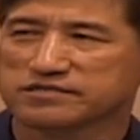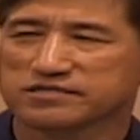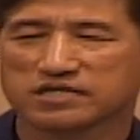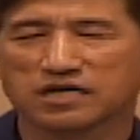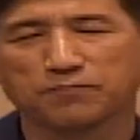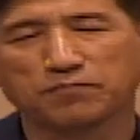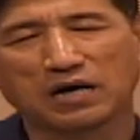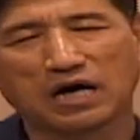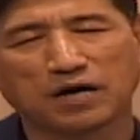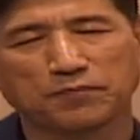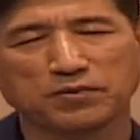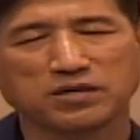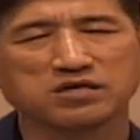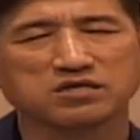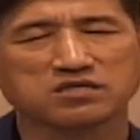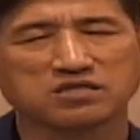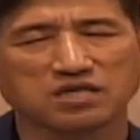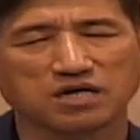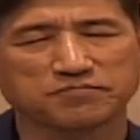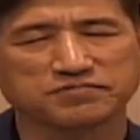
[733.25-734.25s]
자,
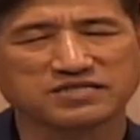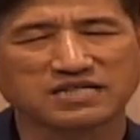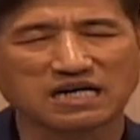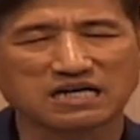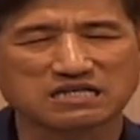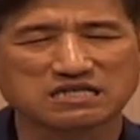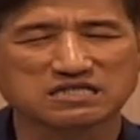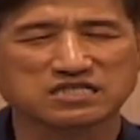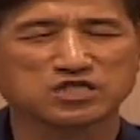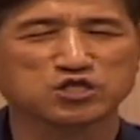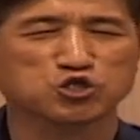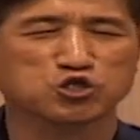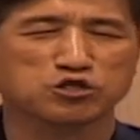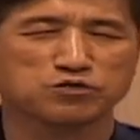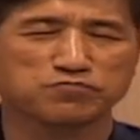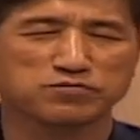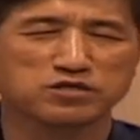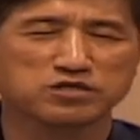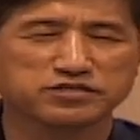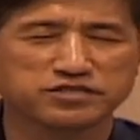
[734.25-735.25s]
바벨탑 사건이
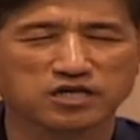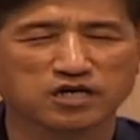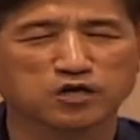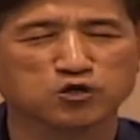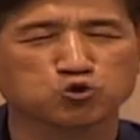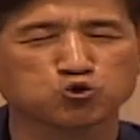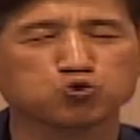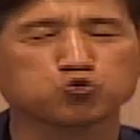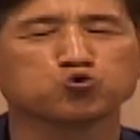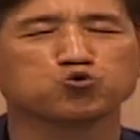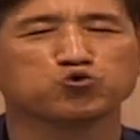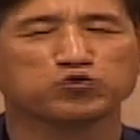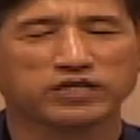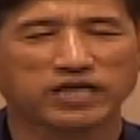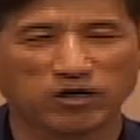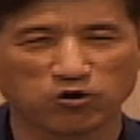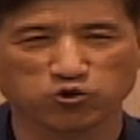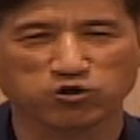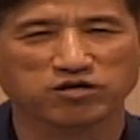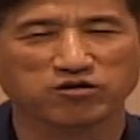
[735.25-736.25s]
11장의 주
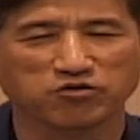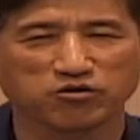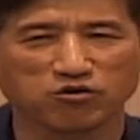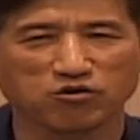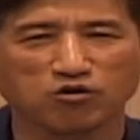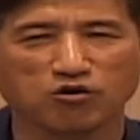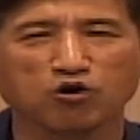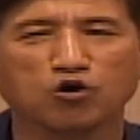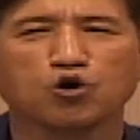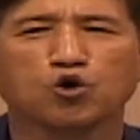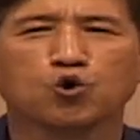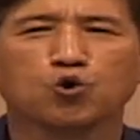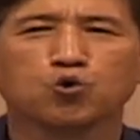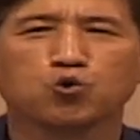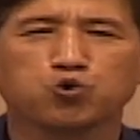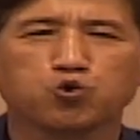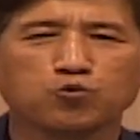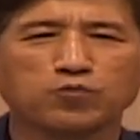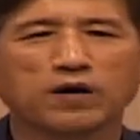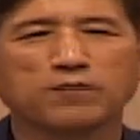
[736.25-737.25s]
내용이고요.
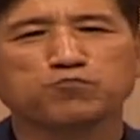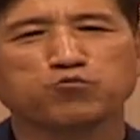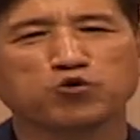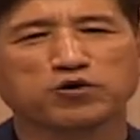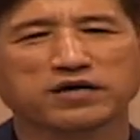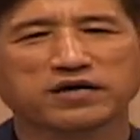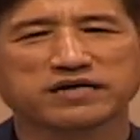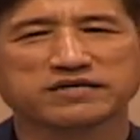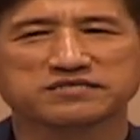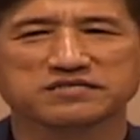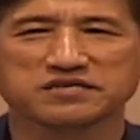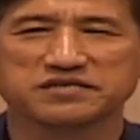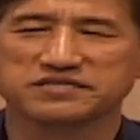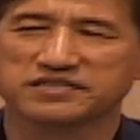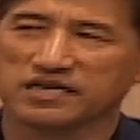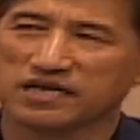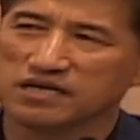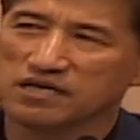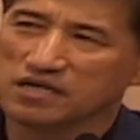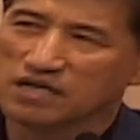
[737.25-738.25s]
후반부에 가서
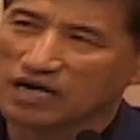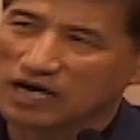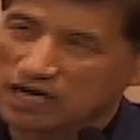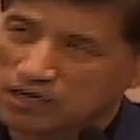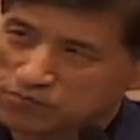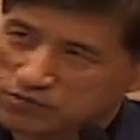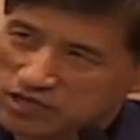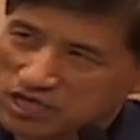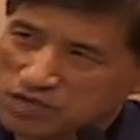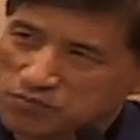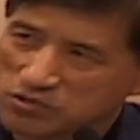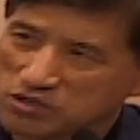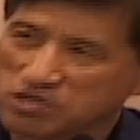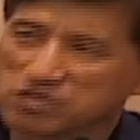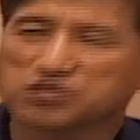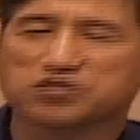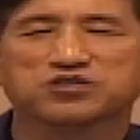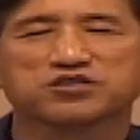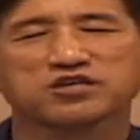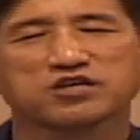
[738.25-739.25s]
이제 아브라함을
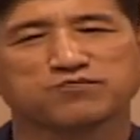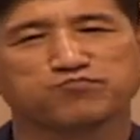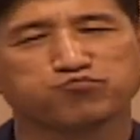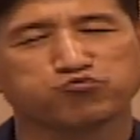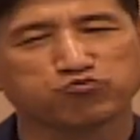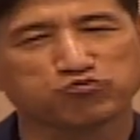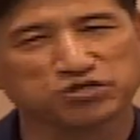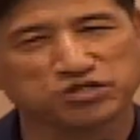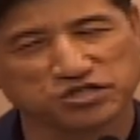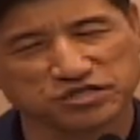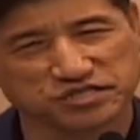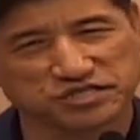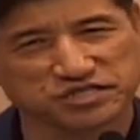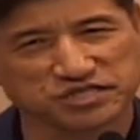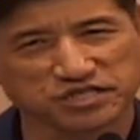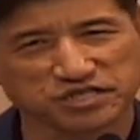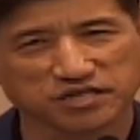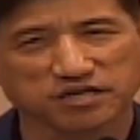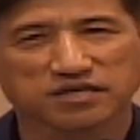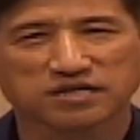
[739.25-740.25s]
어떻게
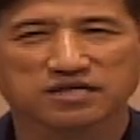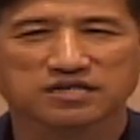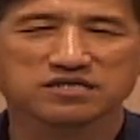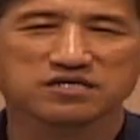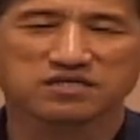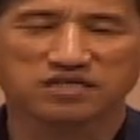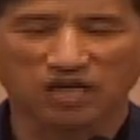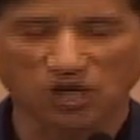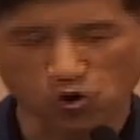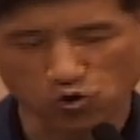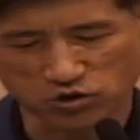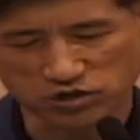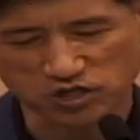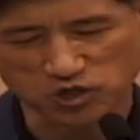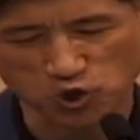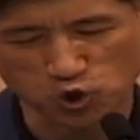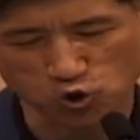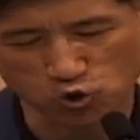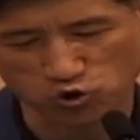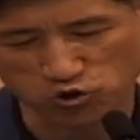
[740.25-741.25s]
부르시는지 그 내용이
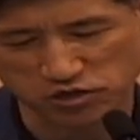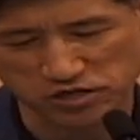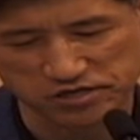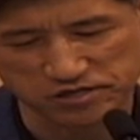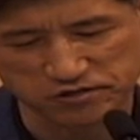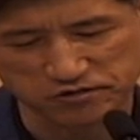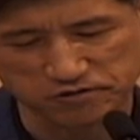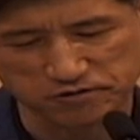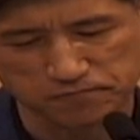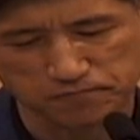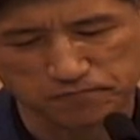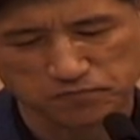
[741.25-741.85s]
기록되어 있죠.